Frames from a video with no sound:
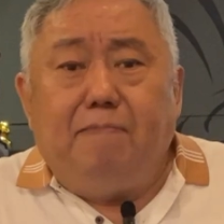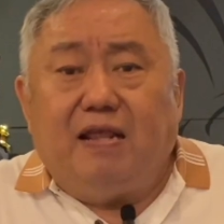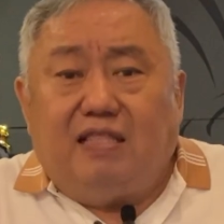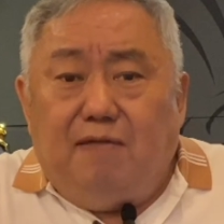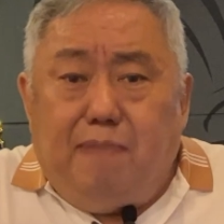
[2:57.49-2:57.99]

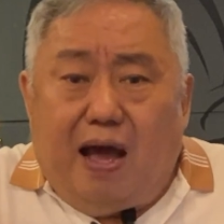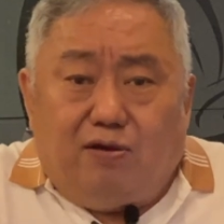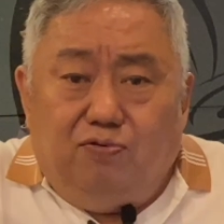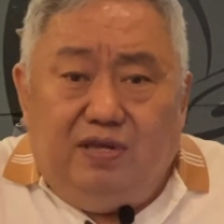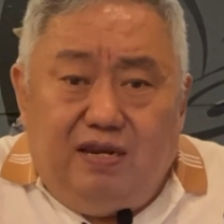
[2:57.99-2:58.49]
Partai
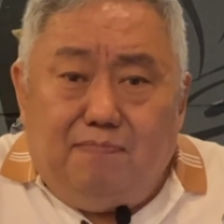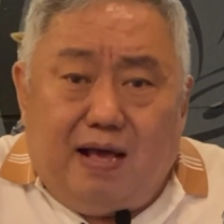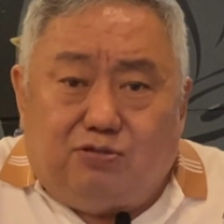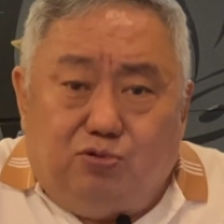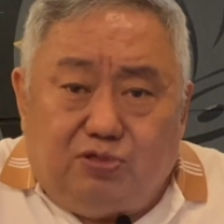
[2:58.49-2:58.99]
baru ini
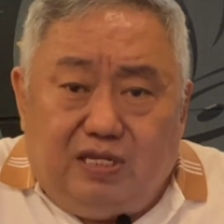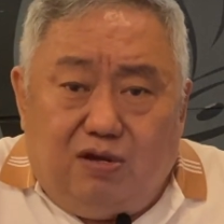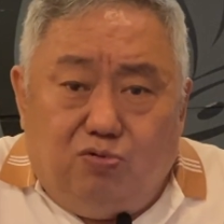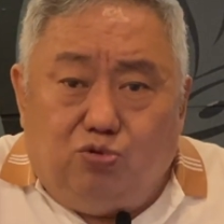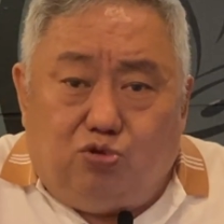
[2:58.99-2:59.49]

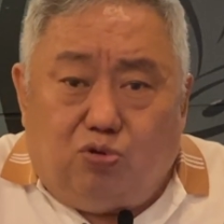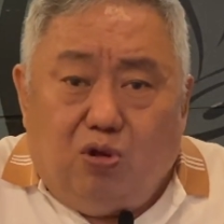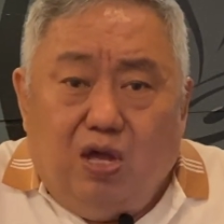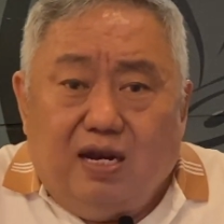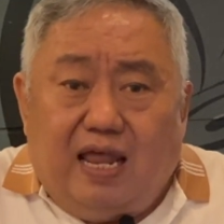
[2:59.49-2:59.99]
maksudnya
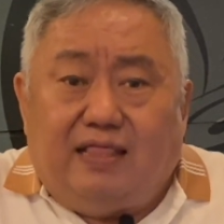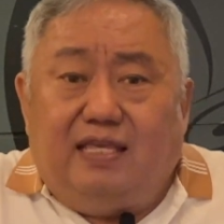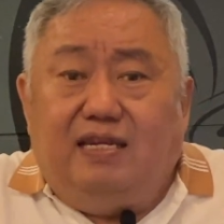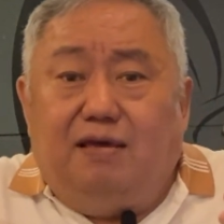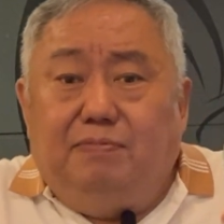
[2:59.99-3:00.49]
untuk
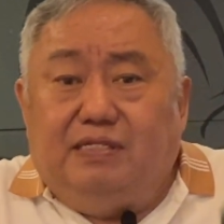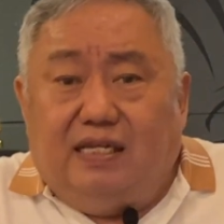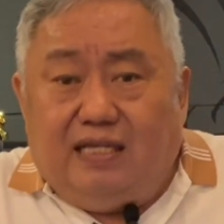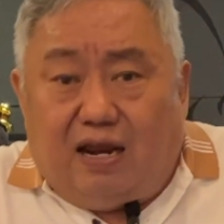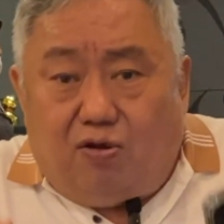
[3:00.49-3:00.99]
nanti dia
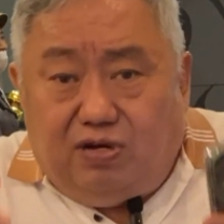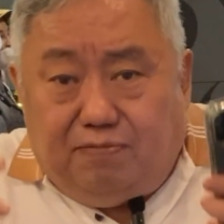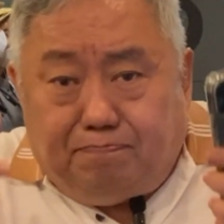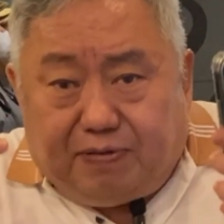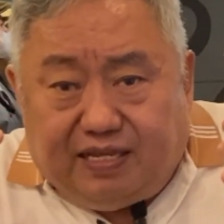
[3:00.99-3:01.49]
bisa
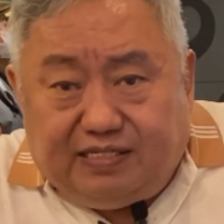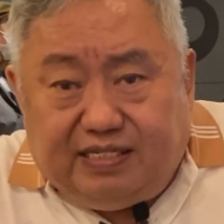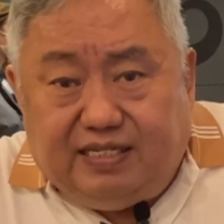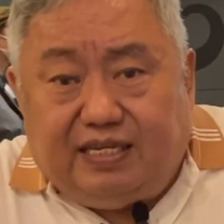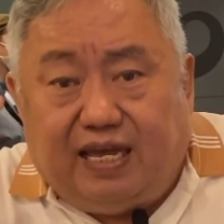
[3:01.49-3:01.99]
nyalonin
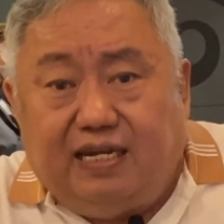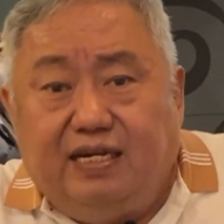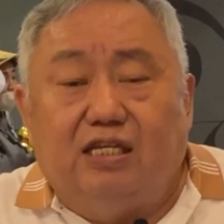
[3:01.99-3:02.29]
presiden